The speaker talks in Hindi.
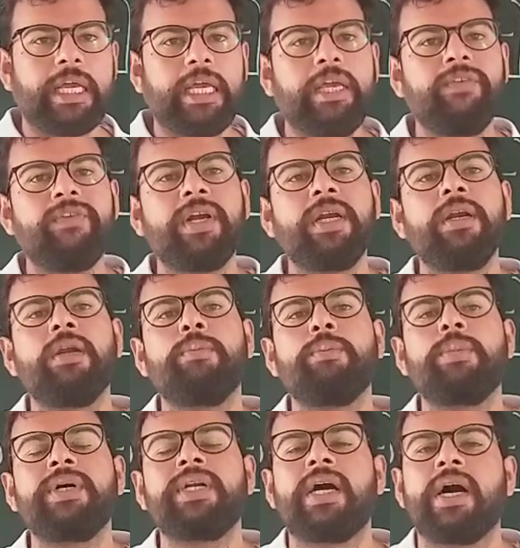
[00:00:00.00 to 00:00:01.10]
इवन
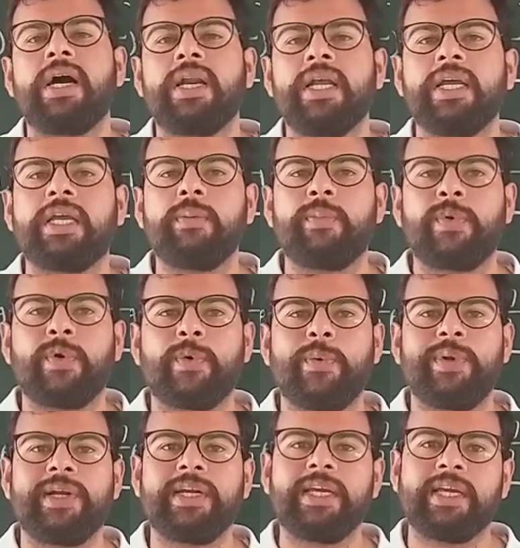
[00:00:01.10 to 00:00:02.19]
नंबर आने की
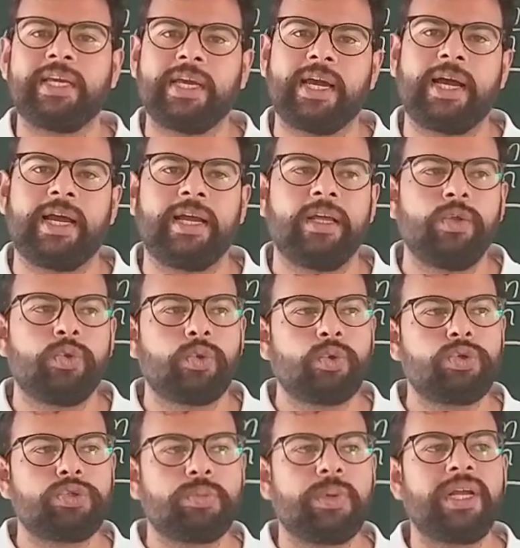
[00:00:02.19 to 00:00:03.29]
प्रोबेबिलिटी क्या है तो
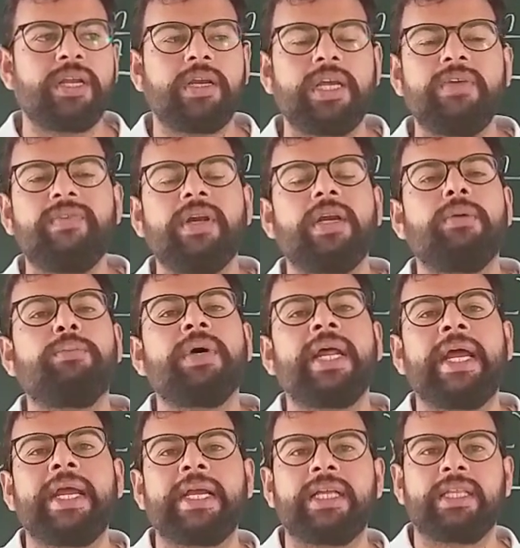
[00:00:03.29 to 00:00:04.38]
उसमें इवन नंबर
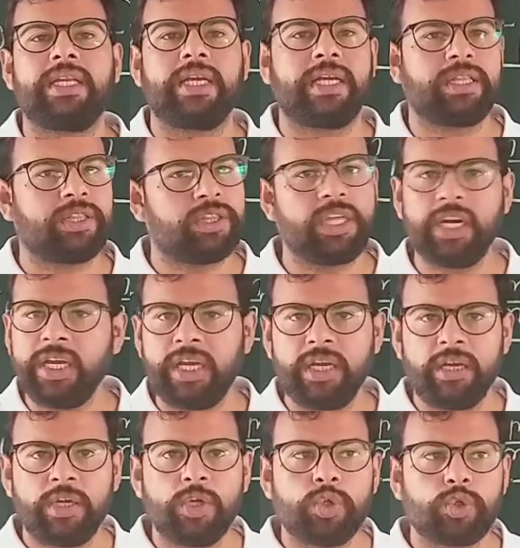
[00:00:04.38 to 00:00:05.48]
हैं कितने थ्री
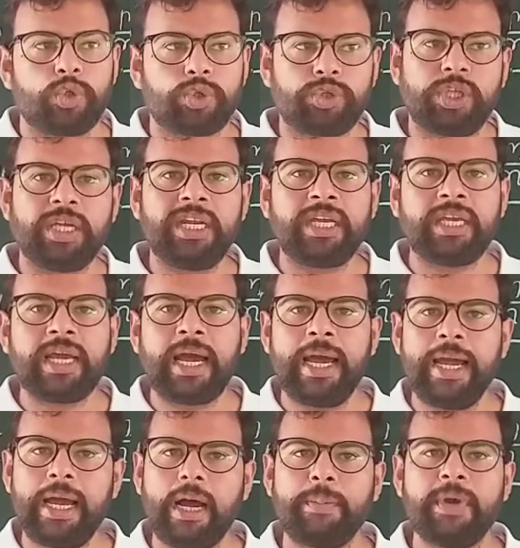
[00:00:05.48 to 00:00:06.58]
तो थ्री क्या
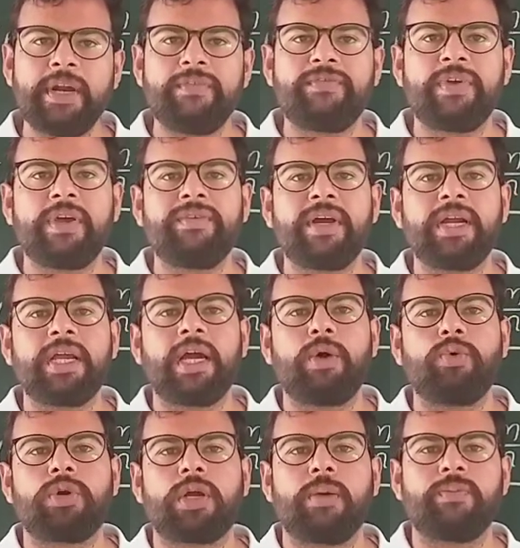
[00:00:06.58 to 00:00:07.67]
है अपने फेवर के
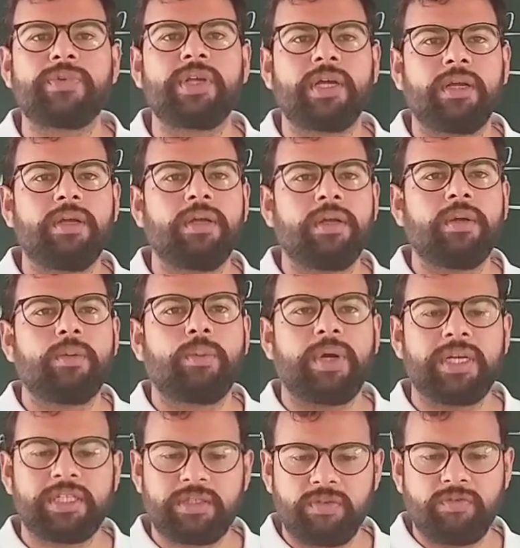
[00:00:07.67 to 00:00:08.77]
आउटकम्स हैं भाई
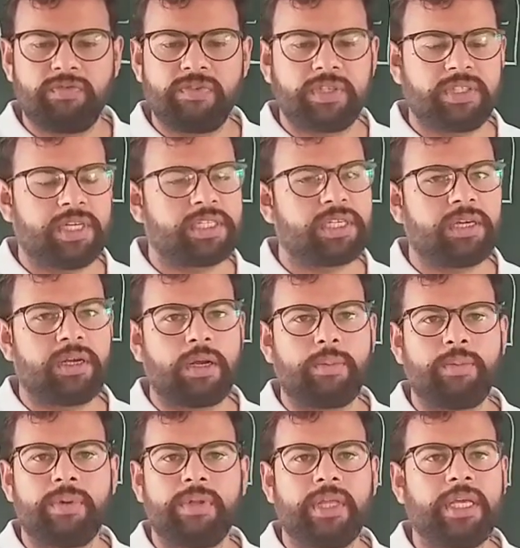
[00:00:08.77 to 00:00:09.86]
जैसे
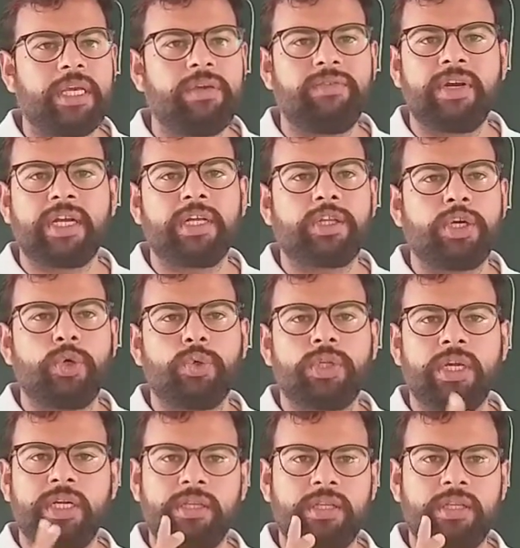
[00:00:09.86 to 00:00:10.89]
अब इवन कितने होते हैं